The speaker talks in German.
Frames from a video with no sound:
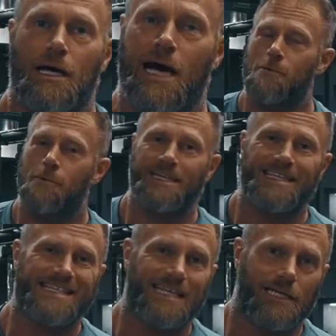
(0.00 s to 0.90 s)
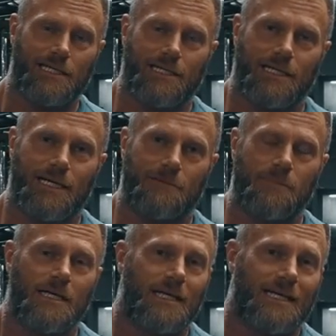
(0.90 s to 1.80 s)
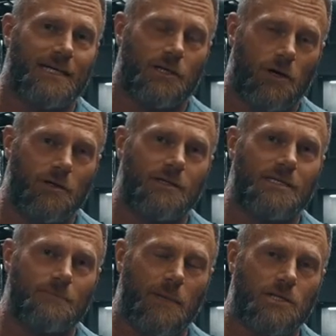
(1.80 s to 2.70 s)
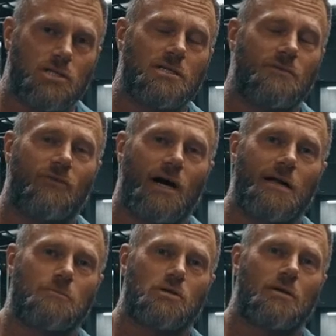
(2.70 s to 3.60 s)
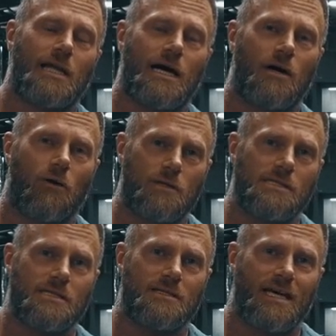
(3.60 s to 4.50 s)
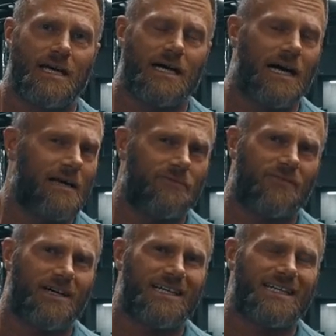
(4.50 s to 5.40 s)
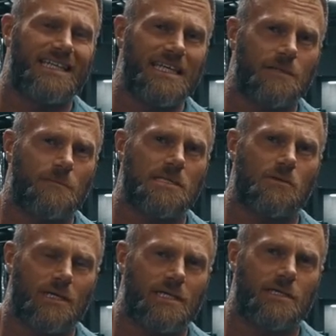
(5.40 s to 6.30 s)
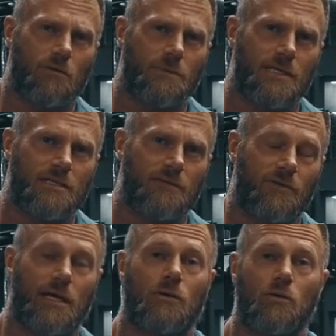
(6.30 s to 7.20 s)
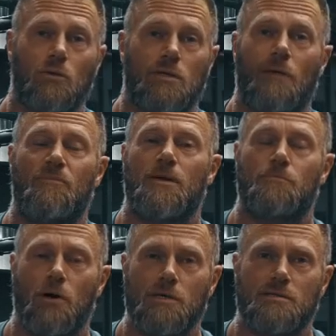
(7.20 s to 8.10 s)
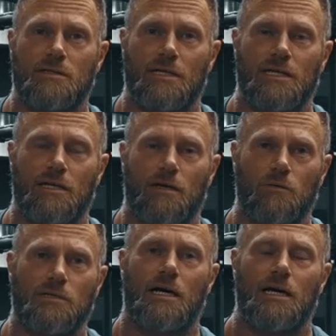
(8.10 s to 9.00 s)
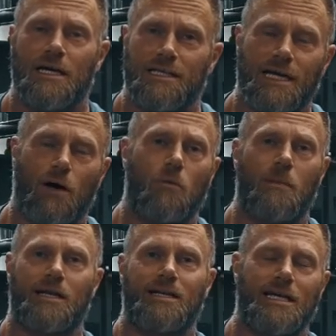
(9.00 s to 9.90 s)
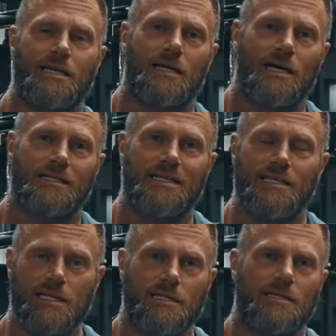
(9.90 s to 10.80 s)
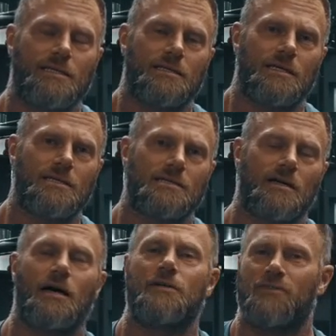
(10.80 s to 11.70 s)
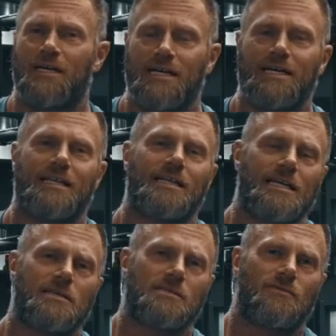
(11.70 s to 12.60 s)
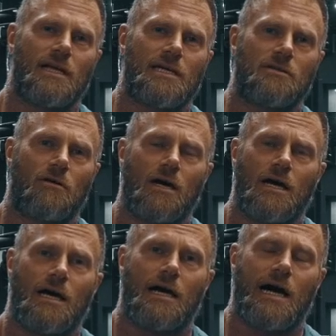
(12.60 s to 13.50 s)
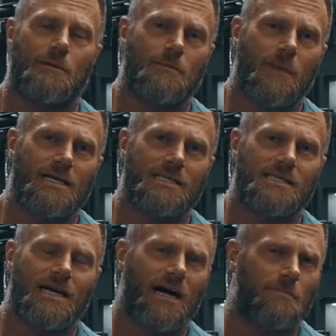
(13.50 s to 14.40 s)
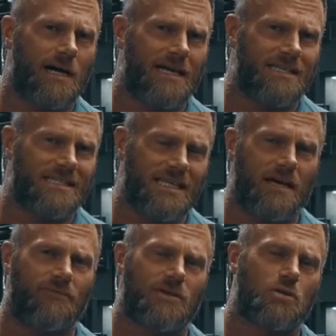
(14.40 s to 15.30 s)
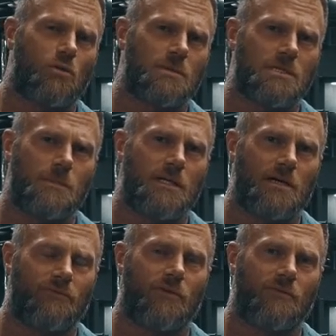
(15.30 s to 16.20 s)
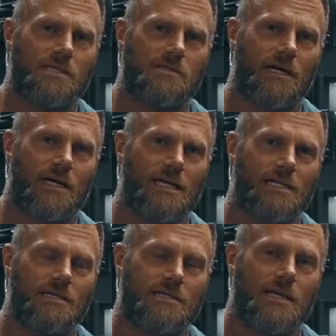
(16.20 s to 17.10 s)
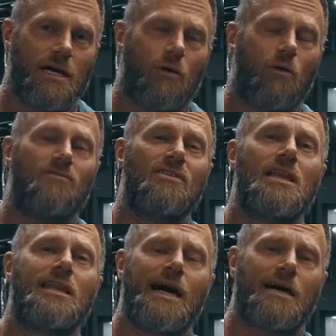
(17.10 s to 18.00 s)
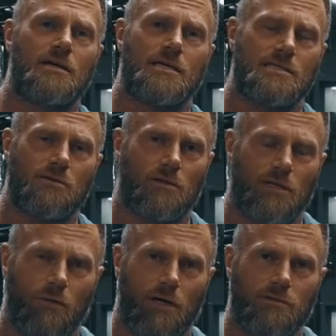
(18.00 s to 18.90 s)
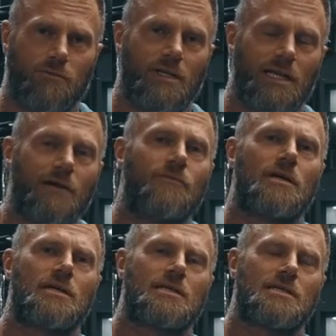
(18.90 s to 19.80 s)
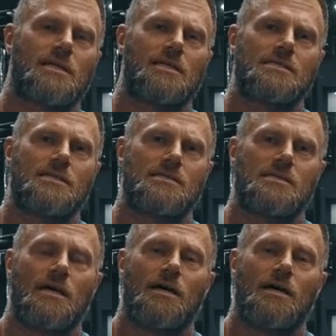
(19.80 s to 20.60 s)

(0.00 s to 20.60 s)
Aber bei den Zeitangaben können die Menschen, die vor allem schon lange on sind, einfach nicht mehr so richtig objektiv sein. Gut, habt ihr einen Personal Trainer darunter, der auch mal Klienten hat, die nicht in die Trickkiste greifen, dann geht das vielleicht doch aber die meisten haben ein sehr verschobenes Bild davon, was zu erreichen ist und wie lange es doch dauert und wie langwierig das Ganze ist,